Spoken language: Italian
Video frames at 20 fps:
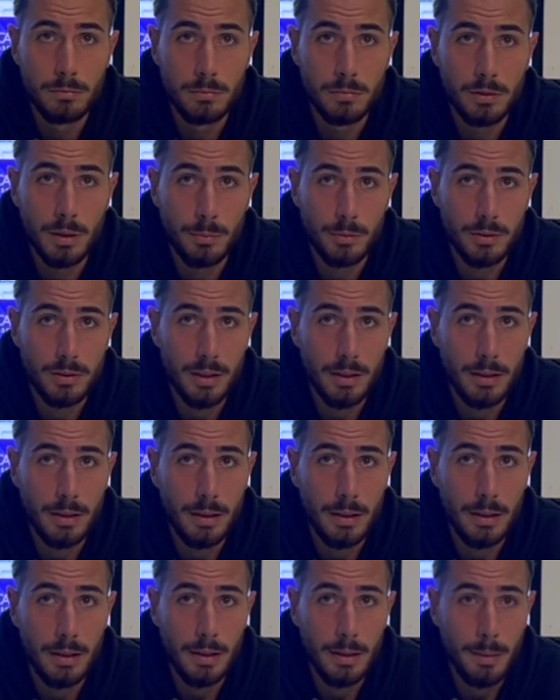Siamo
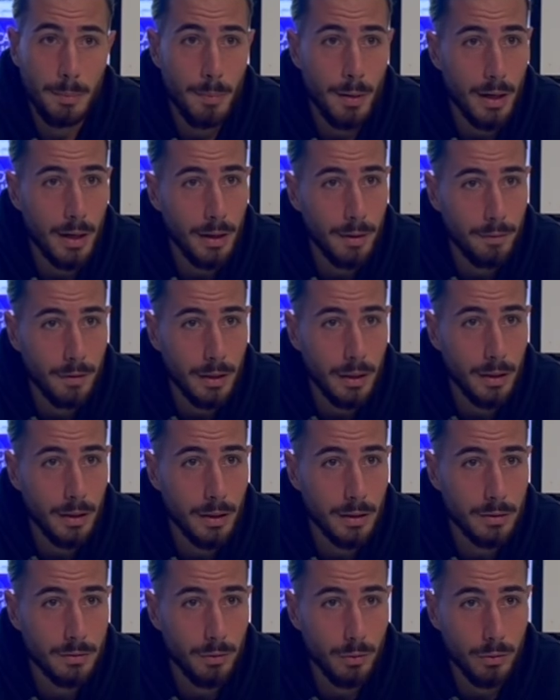stati bravi
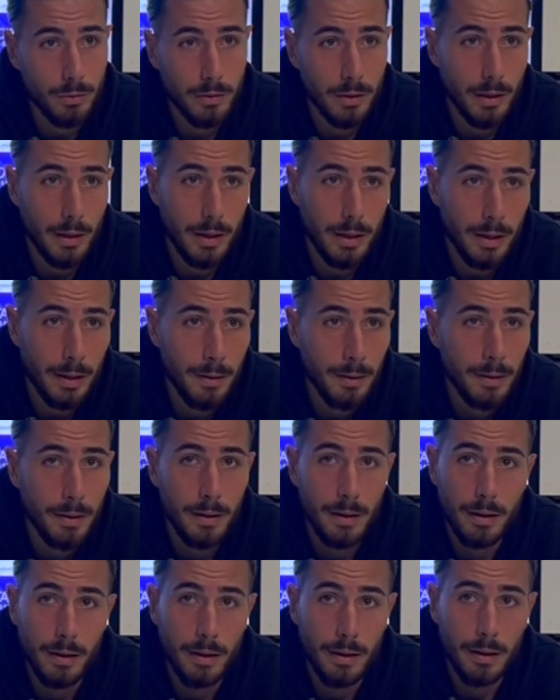a sfruttare
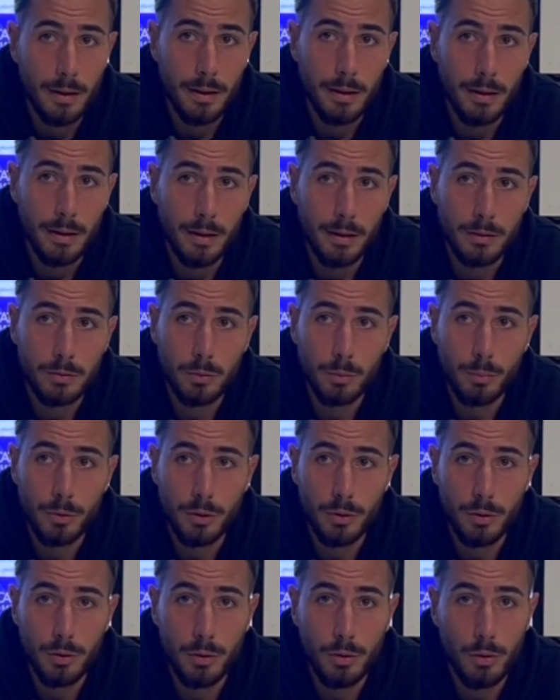eh,
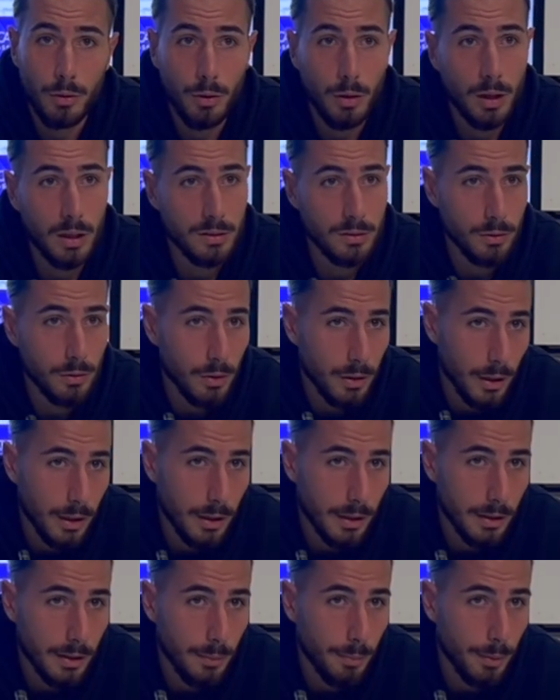subito l'occasione
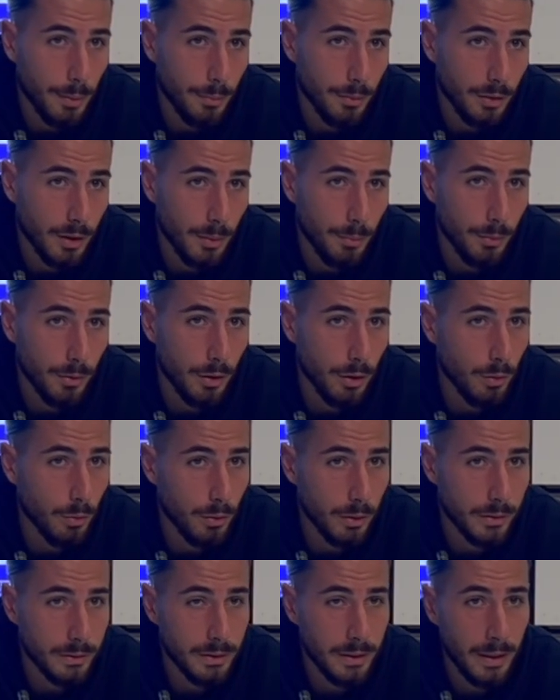lì del primo tempo
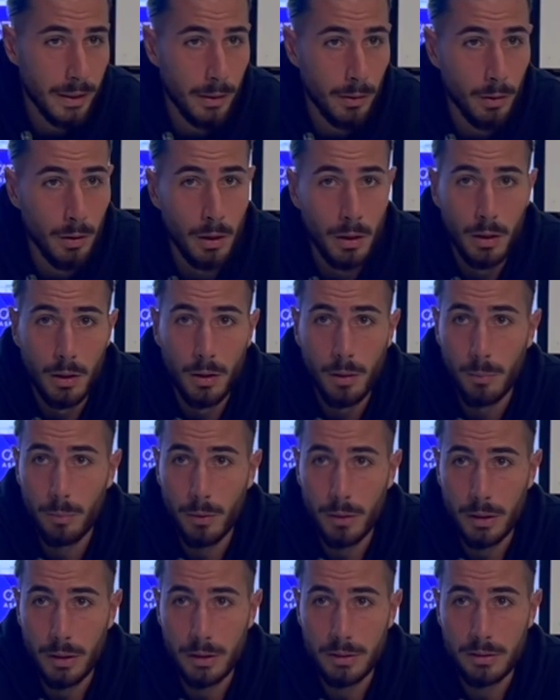dell'1-0,
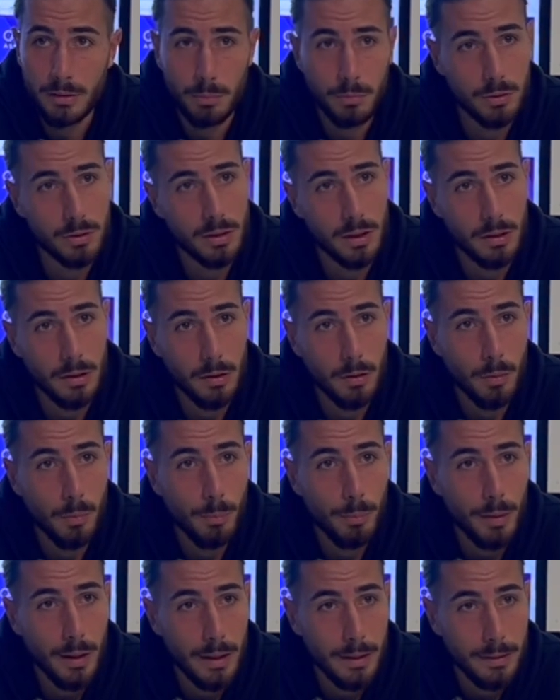poi siamo stati
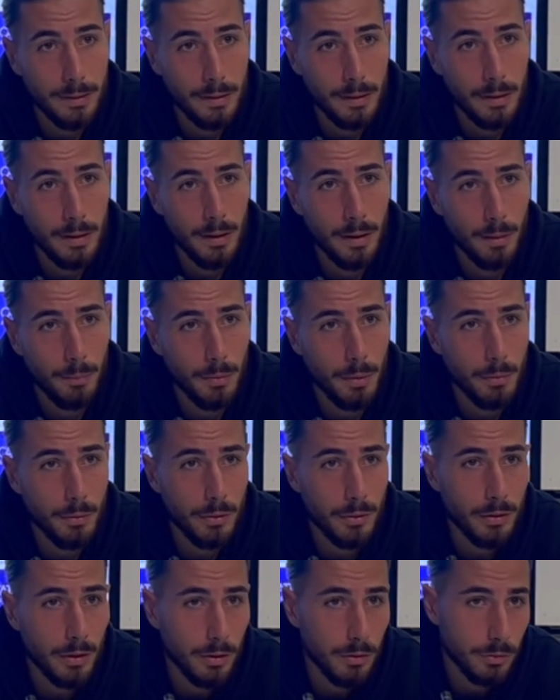compatti, abbiamo
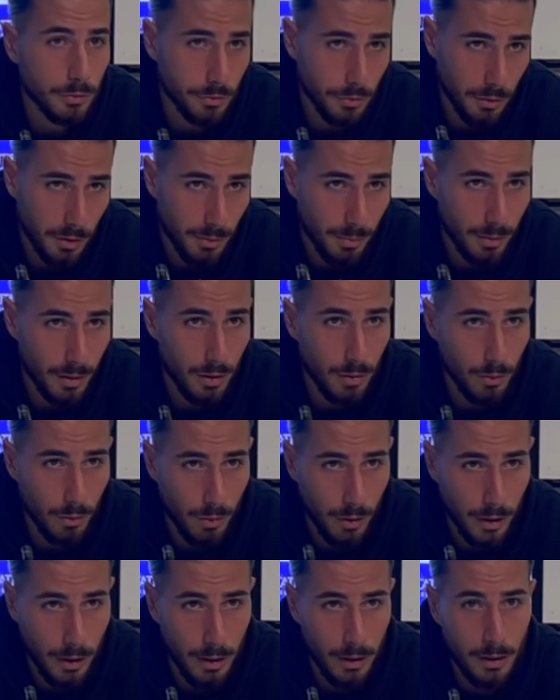lottato su ogni
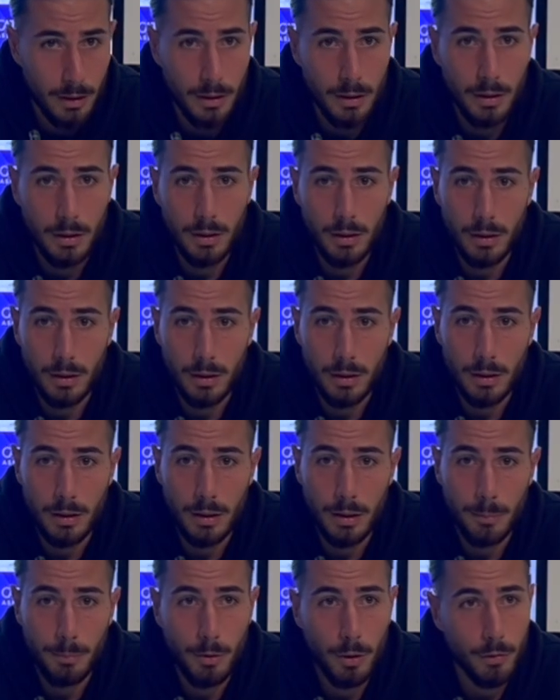pallone, eh,
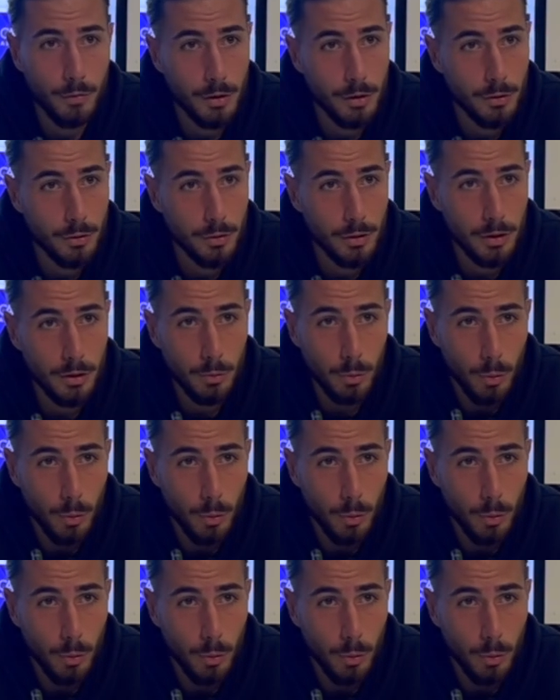abbiamo vinto dei